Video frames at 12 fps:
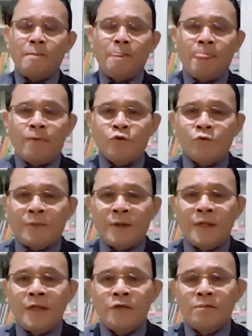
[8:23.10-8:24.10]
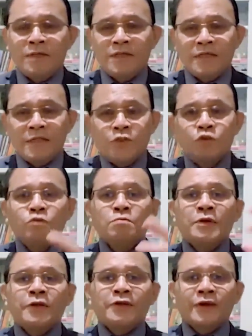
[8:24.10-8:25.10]
supaya hidup menjadi
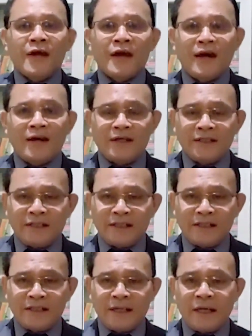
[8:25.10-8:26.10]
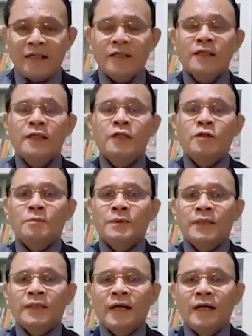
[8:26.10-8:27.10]
sumber terang di tengah-tengah hidup
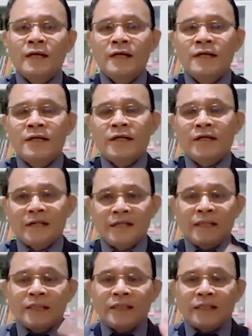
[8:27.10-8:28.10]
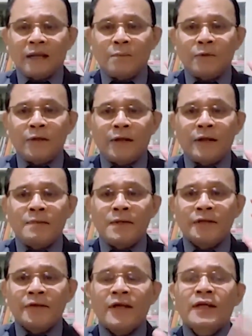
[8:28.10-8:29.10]
kita. Karena kita telah menerima
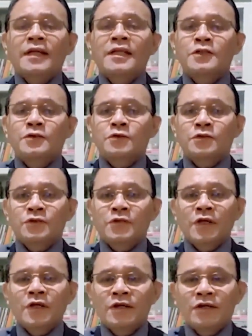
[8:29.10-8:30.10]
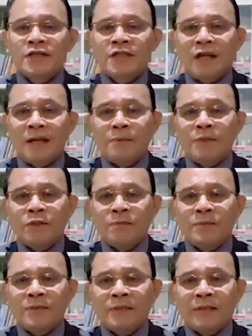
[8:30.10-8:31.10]
terang Kristus di dalam hidup
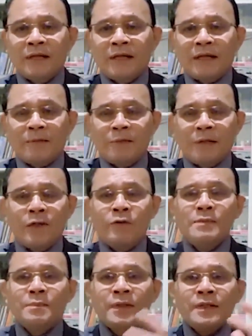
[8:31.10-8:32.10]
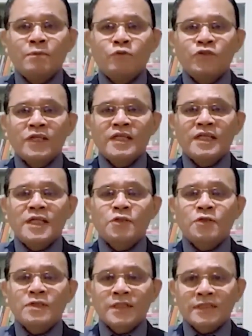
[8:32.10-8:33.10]
kita. Karena melalui penebusan
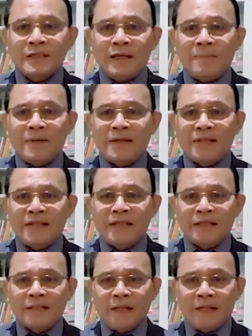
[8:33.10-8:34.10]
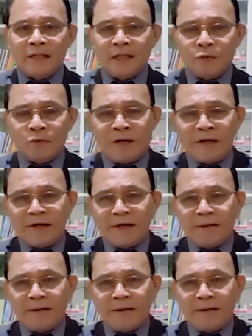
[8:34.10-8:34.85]
Yesus keselamatan yang telah dilakukannya.